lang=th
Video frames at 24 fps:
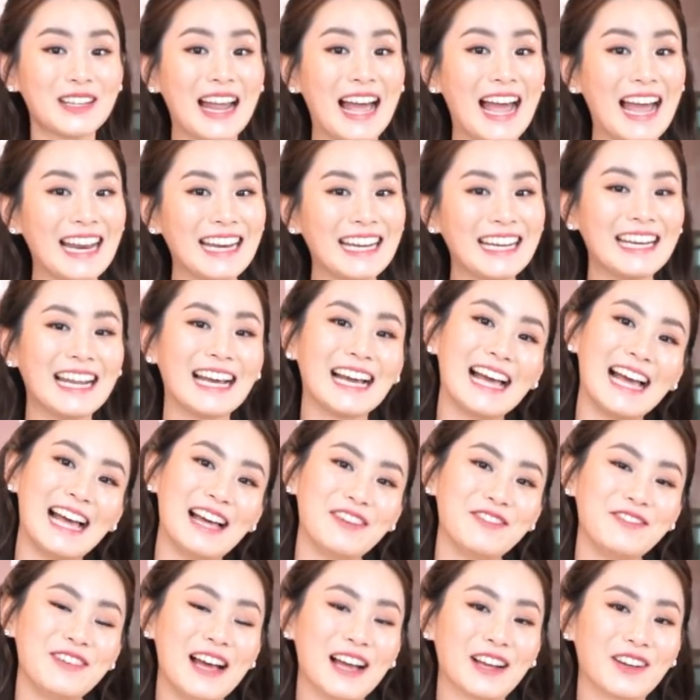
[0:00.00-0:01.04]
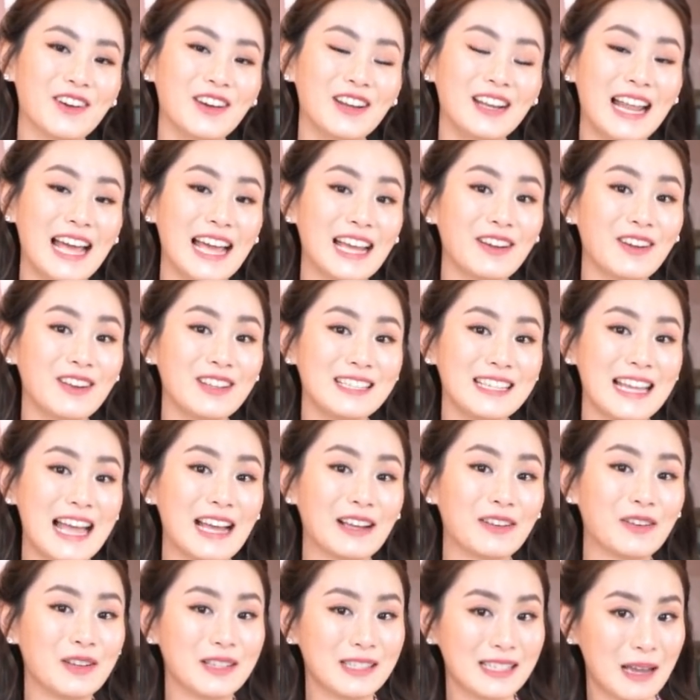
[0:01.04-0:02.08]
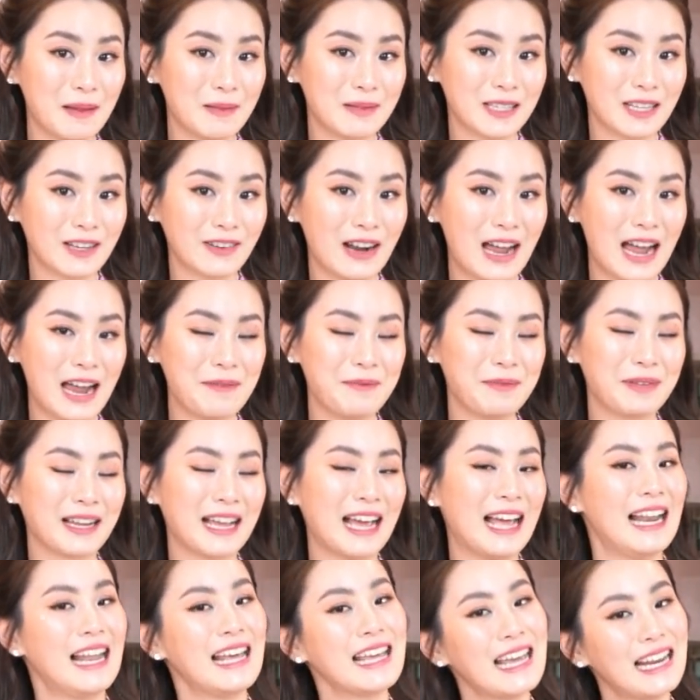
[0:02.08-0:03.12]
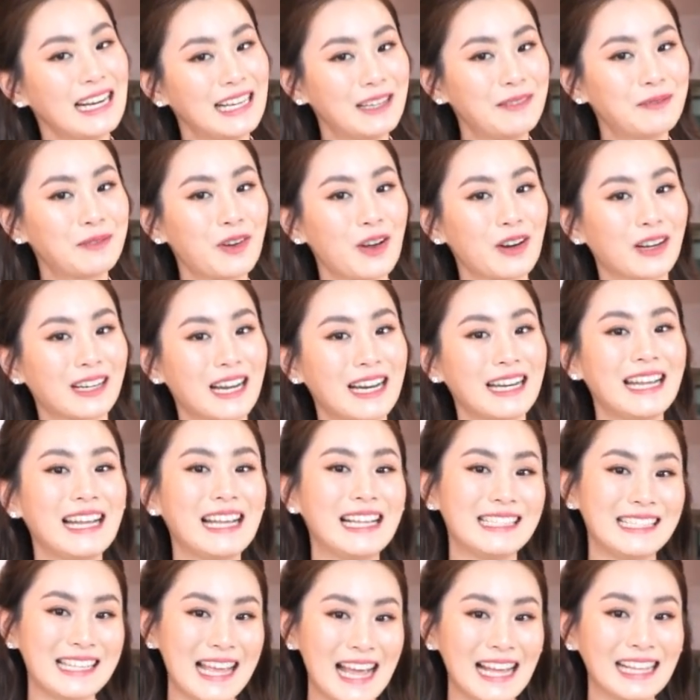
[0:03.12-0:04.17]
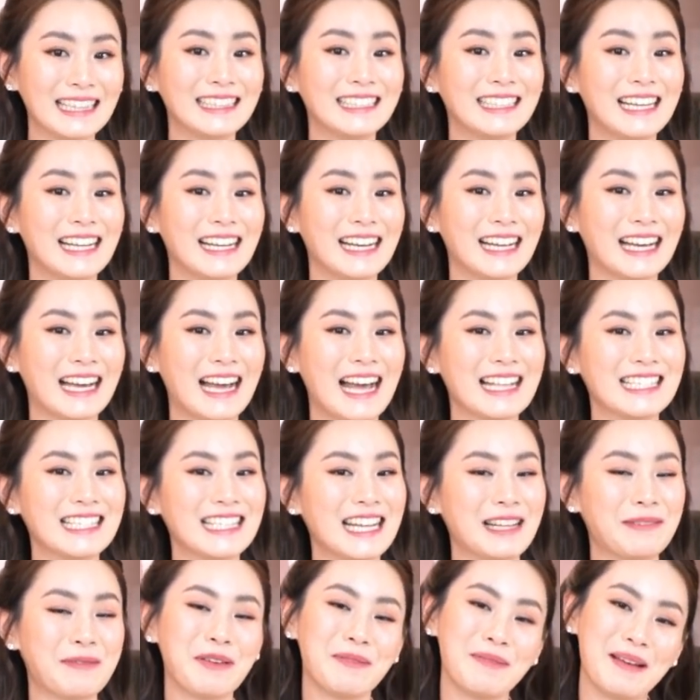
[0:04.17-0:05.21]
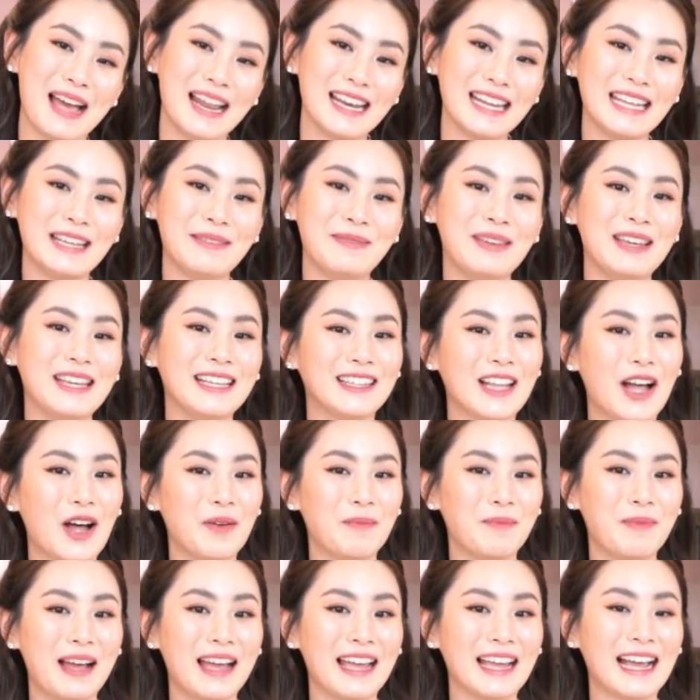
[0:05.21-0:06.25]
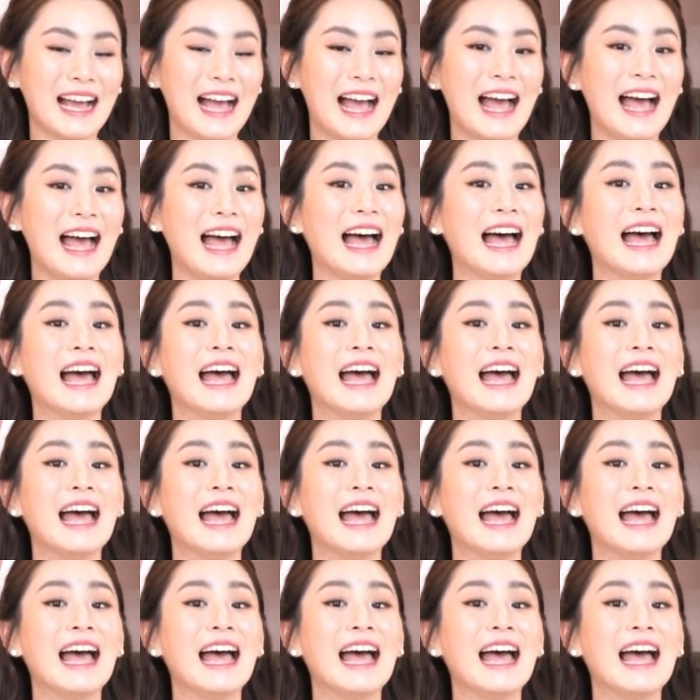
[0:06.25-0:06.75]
สุดท้ายนี้นะคะฝากกดไลค์กดแชร์กด subscribe นะคะและอย่าลืมกดกระดิ่งแจ้งเตือนนะคะจะได้ไม่พลาด EP ต่อไปค่ะ